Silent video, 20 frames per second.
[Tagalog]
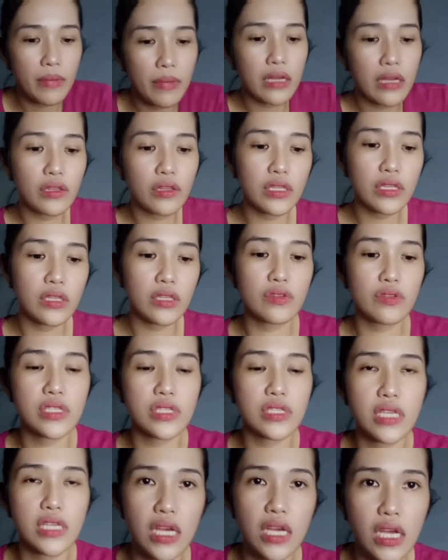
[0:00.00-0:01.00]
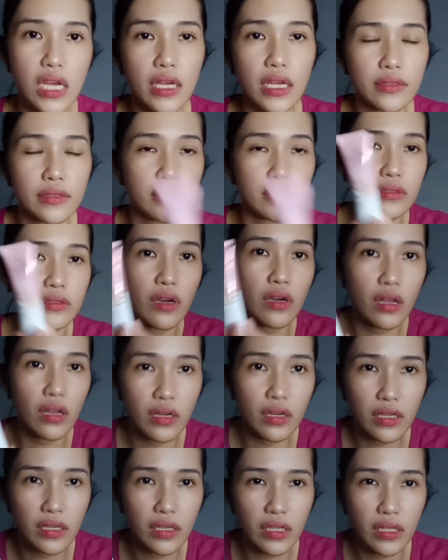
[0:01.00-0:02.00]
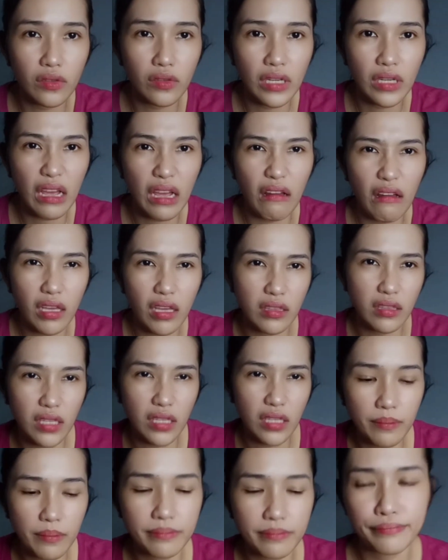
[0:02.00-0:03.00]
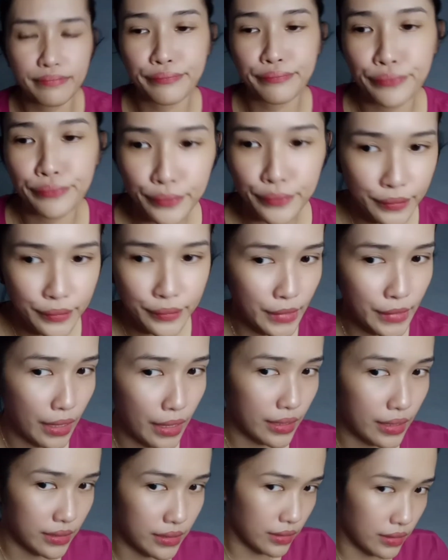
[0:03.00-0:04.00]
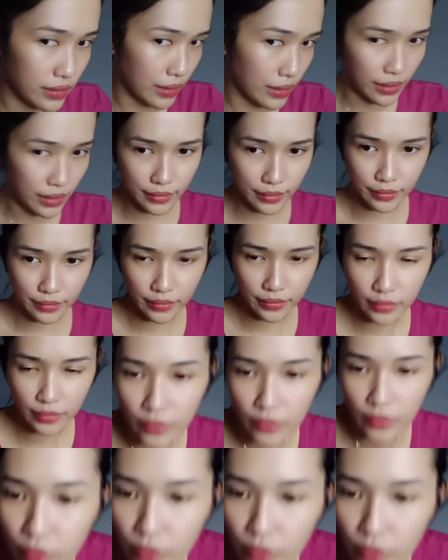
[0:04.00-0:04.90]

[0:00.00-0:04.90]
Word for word: Pero dito sa color na to, nakakaitim, nakakatang. Hindi ko